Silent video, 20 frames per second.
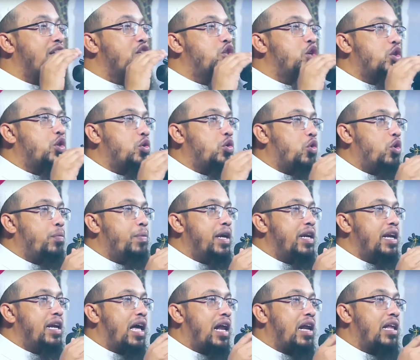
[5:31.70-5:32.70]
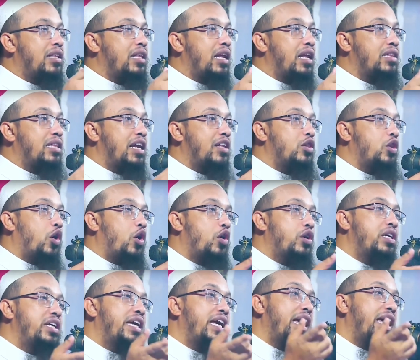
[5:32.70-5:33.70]
দান যত করবেন আল্লাহ তালা তার
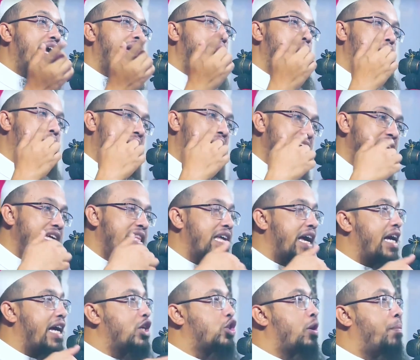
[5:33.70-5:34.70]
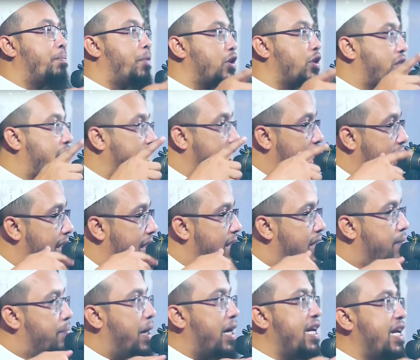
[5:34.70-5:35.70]
ধনকে বাড়িয়ে দেয় সম্পদকে
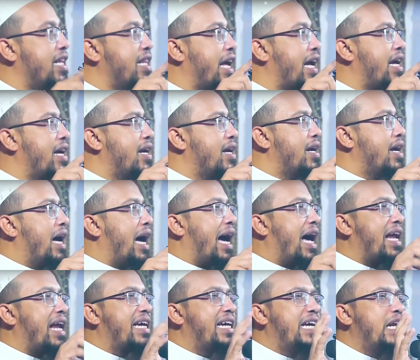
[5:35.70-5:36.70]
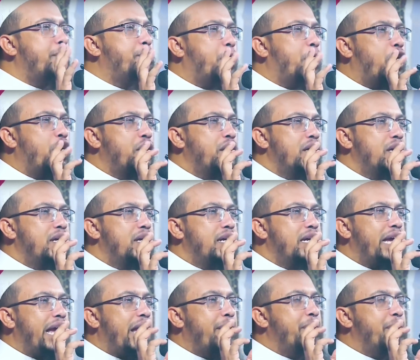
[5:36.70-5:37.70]
বাড়িয়ে দেয় আর কৃপন
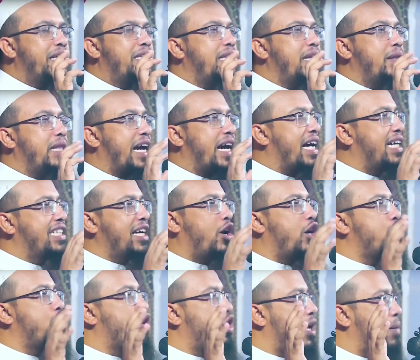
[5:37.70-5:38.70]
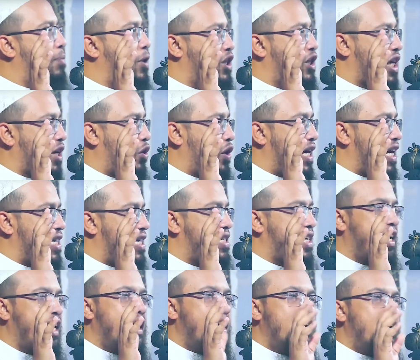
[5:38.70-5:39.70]
এই ব্যক্তি দেখা যায় হয়তো অনেক পয়সা করি
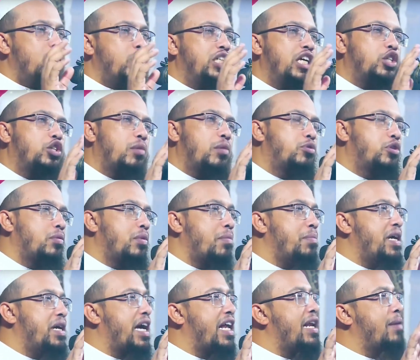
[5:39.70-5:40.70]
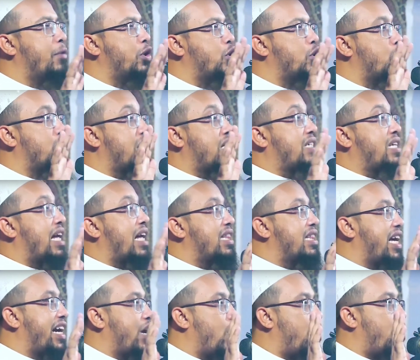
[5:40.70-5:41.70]
আছে সে সবসময় ভিখারির মতো তার
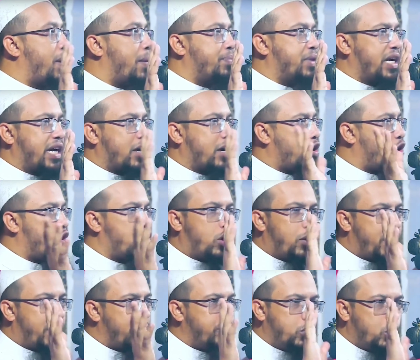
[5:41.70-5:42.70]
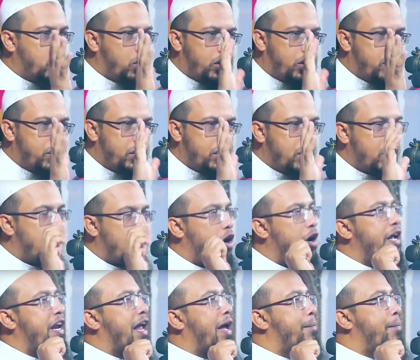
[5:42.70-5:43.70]
টান থাকে অভাব থাকে কখনো অভাব দূর
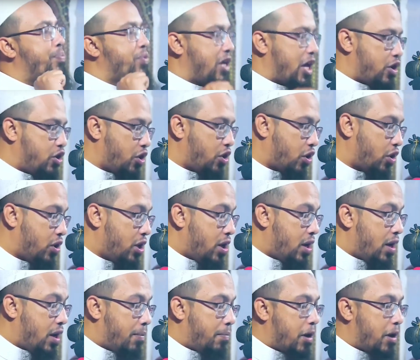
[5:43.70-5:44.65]
হয় না এই জন্য